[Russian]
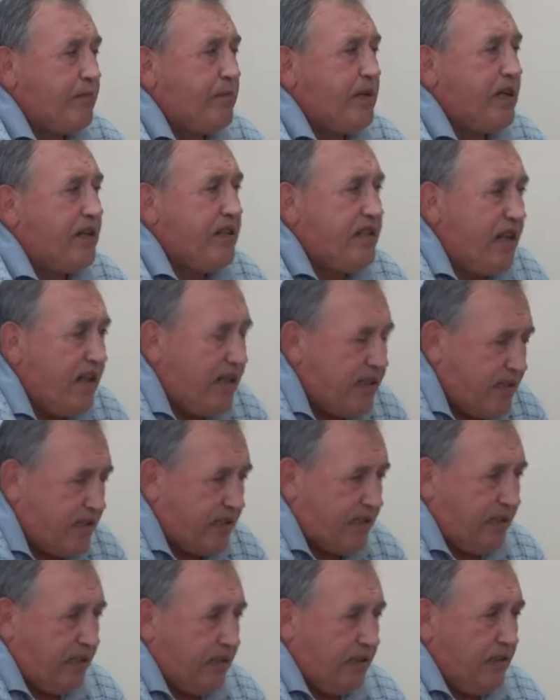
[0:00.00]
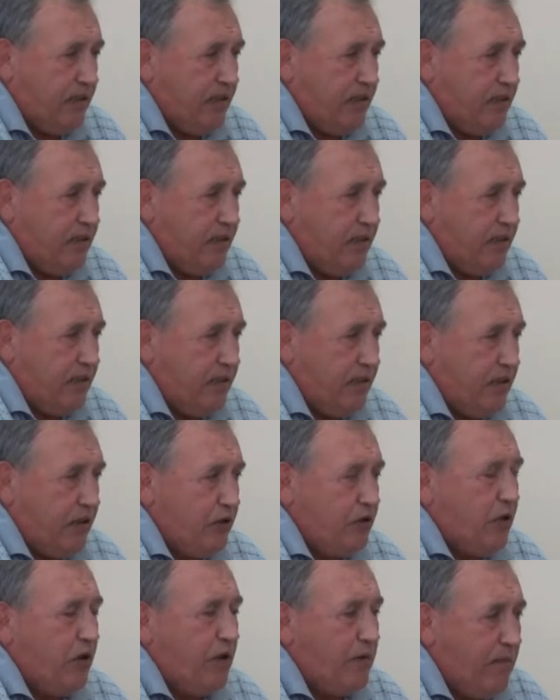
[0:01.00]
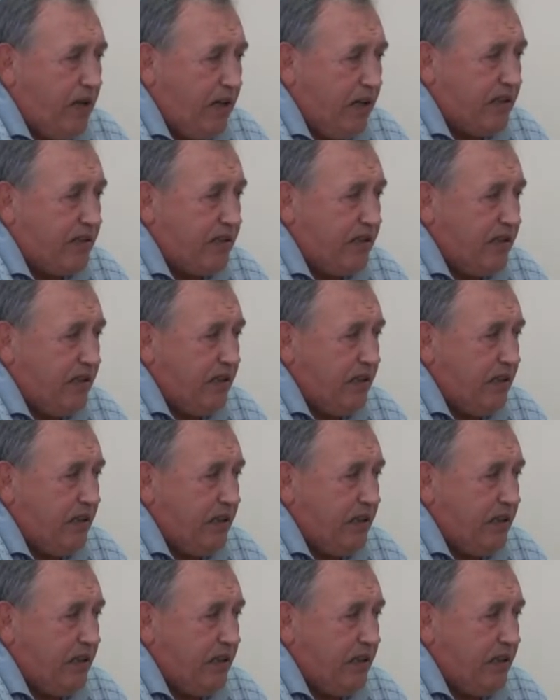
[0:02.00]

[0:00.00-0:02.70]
Бердянске, Дормаш.